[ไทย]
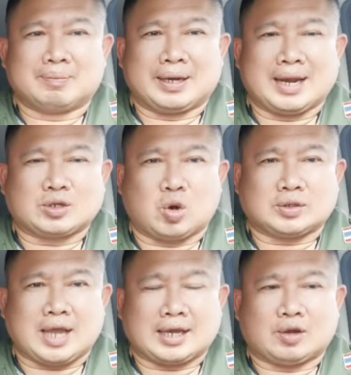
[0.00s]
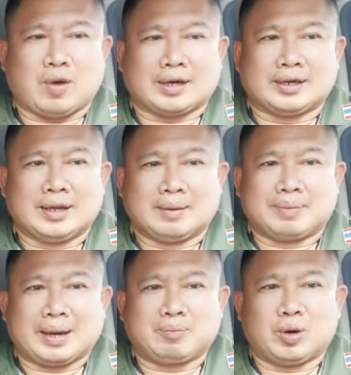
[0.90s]
เป็นนักชกจากจังหวัด
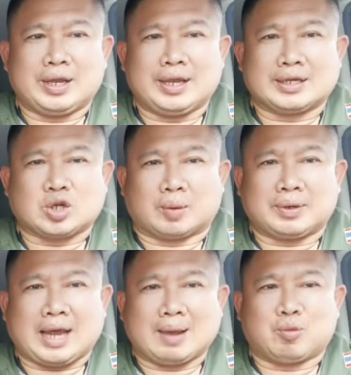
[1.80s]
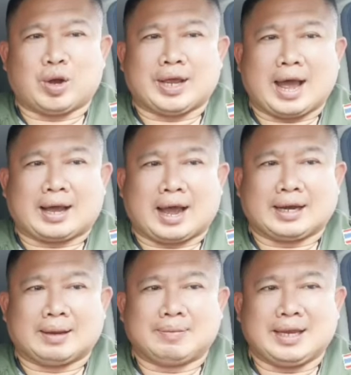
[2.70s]
เพชรบุรีซ้อมด้วยค่ายมวยอะ
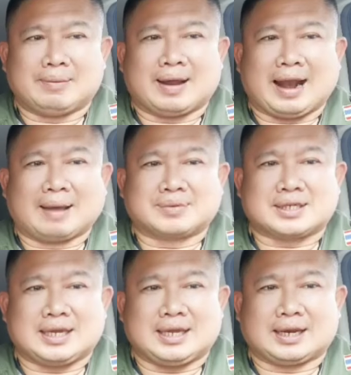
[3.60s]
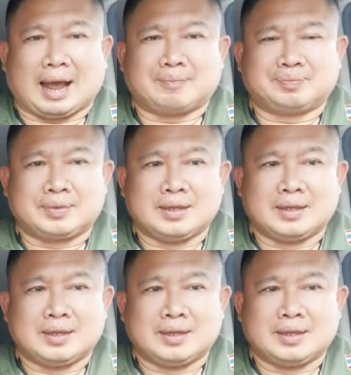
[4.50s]
คาเดมี่พระราม 4 นะครับ